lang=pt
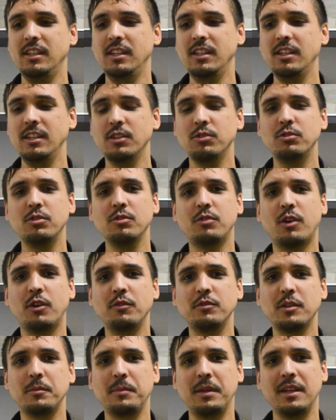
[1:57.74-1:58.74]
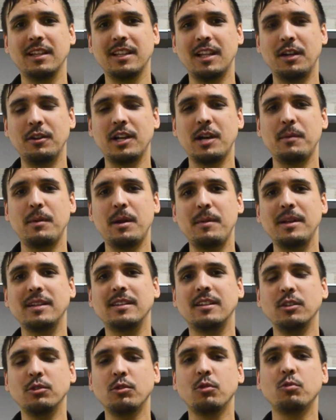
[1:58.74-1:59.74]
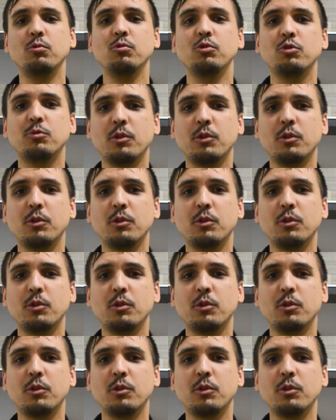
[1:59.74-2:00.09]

E isso envolve também, é claro, acabar matando alguns